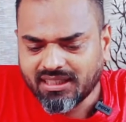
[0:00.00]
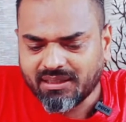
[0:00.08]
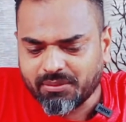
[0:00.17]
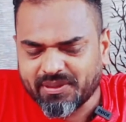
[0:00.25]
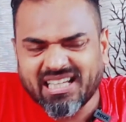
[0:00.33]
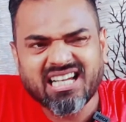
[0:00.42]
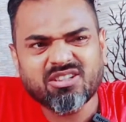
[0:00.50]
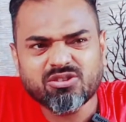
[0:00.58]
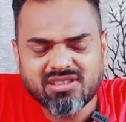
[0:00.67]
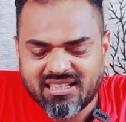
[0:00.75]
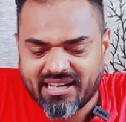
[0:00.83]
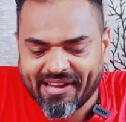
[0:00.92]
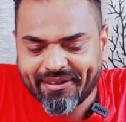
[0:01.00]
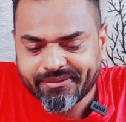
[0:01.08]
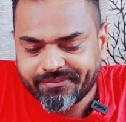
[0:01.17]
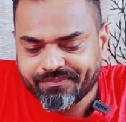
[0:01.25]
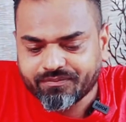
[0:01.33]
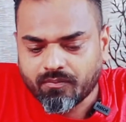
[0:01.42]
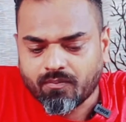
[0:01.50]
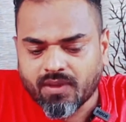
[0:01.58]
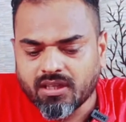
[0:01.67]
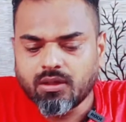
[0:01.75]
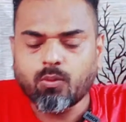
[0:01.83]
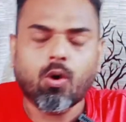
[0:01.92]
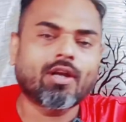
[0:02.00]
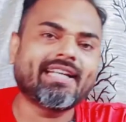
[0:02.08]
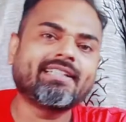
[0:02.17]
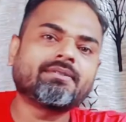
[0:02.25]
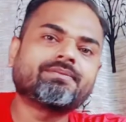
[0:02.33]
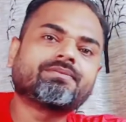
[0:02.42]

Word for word: अभी गला तो जल रहा है वार्निंग